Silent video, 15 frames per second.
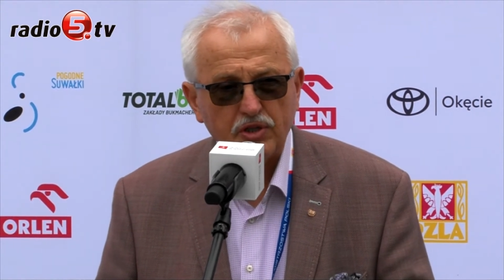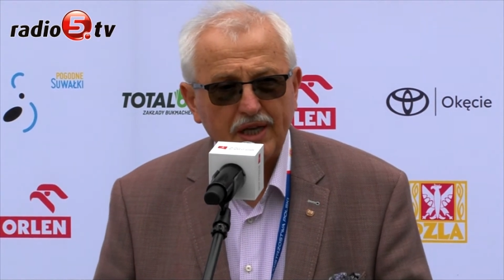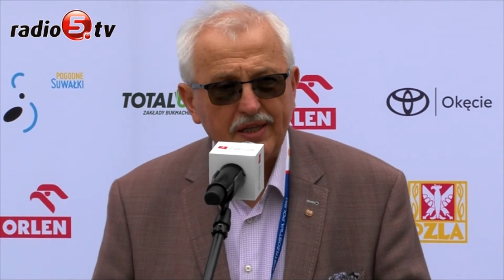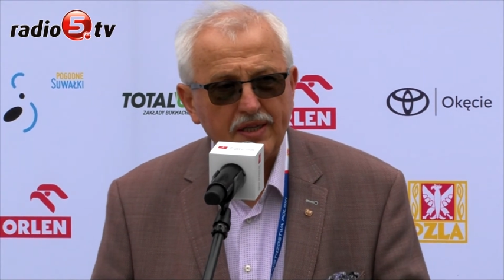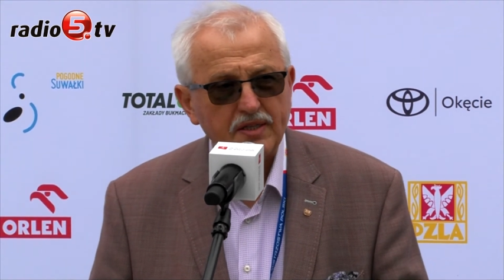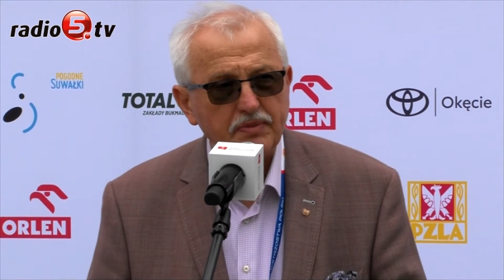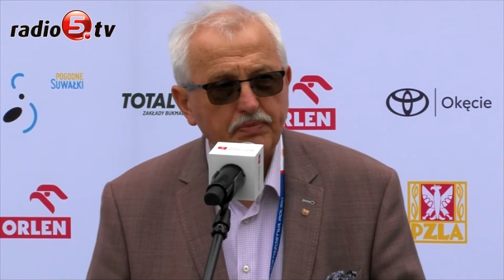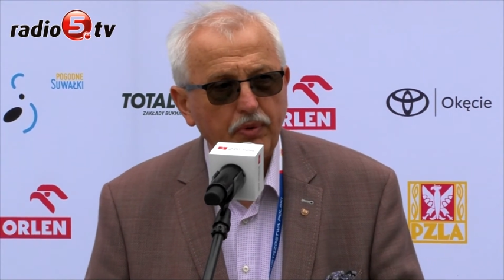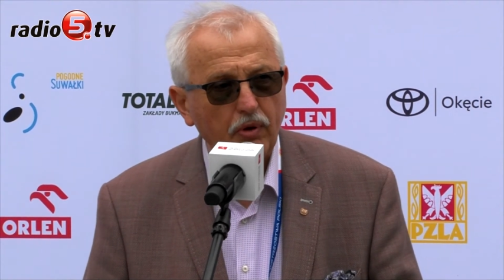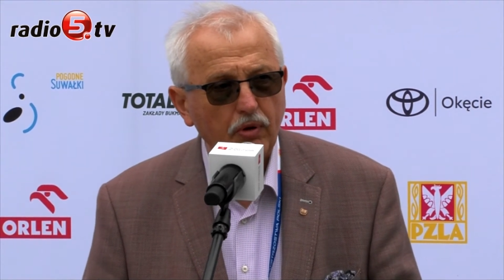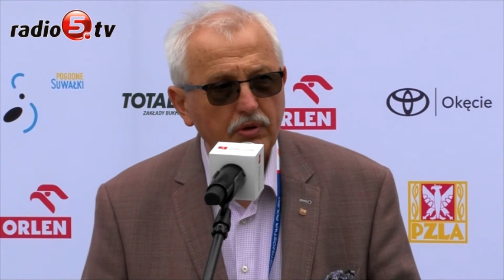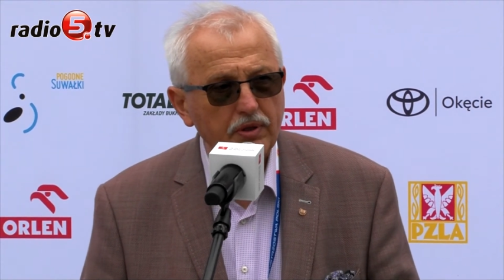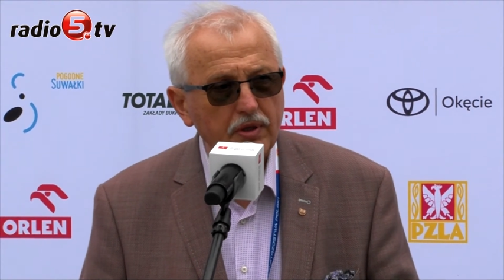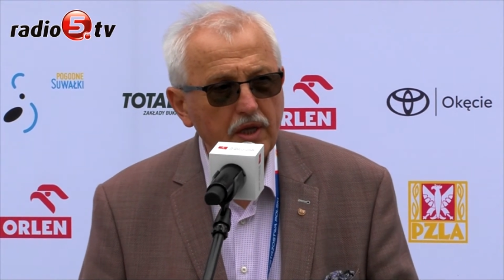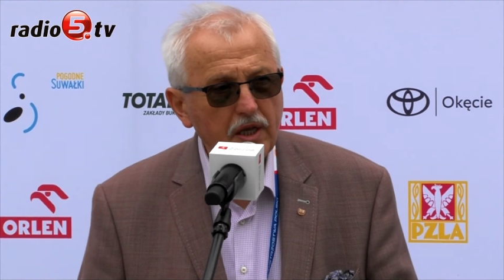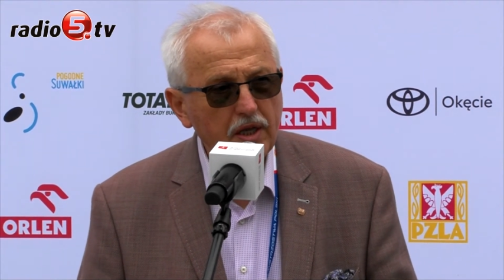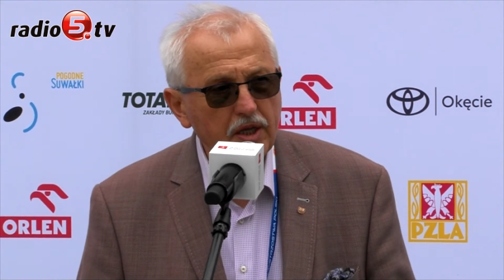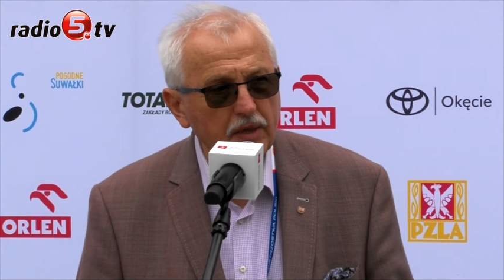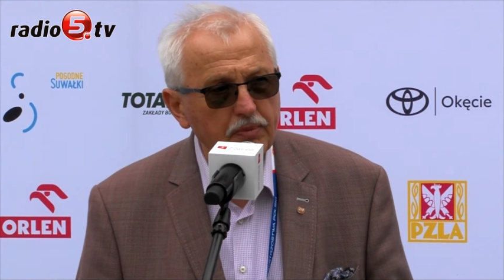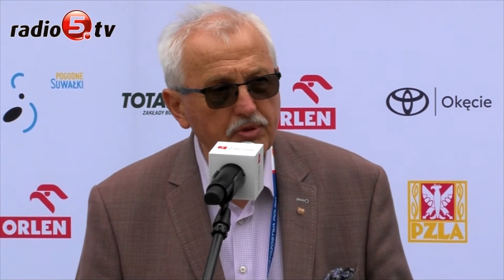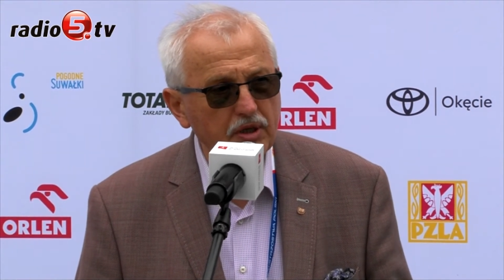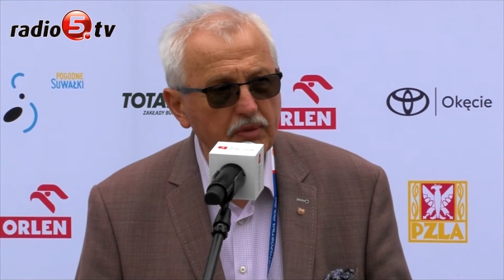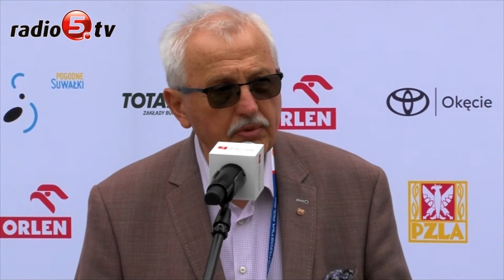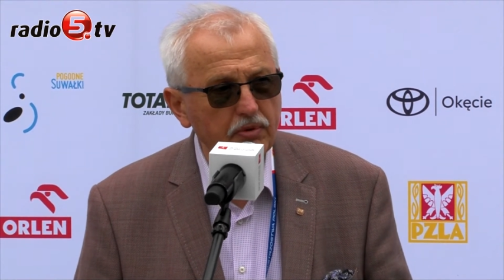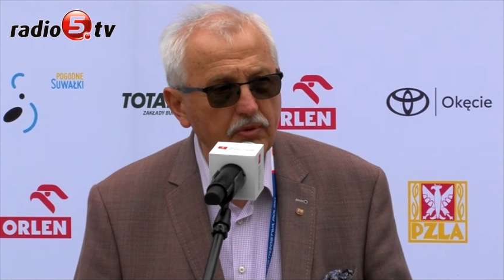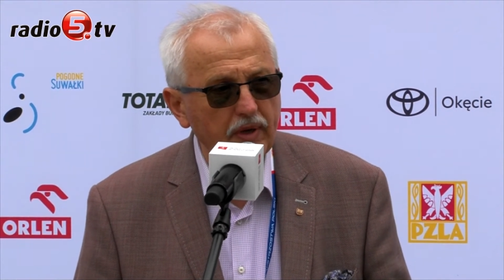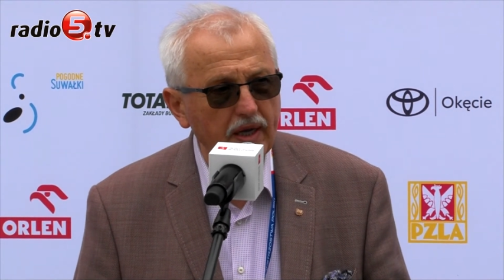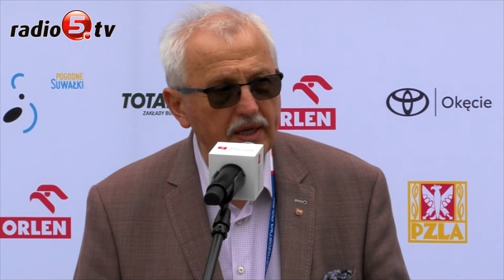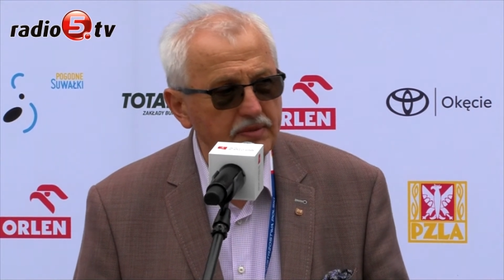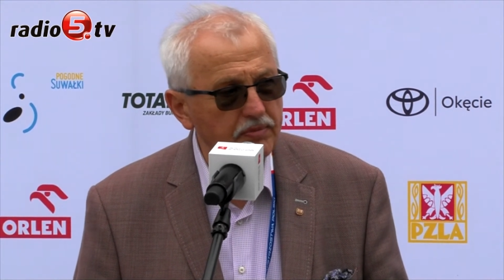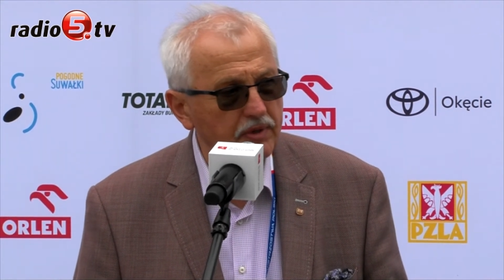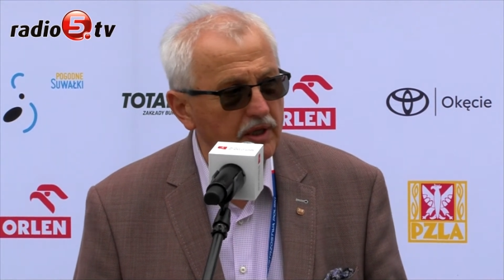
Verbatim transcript: Żaden sport nie przebił nas.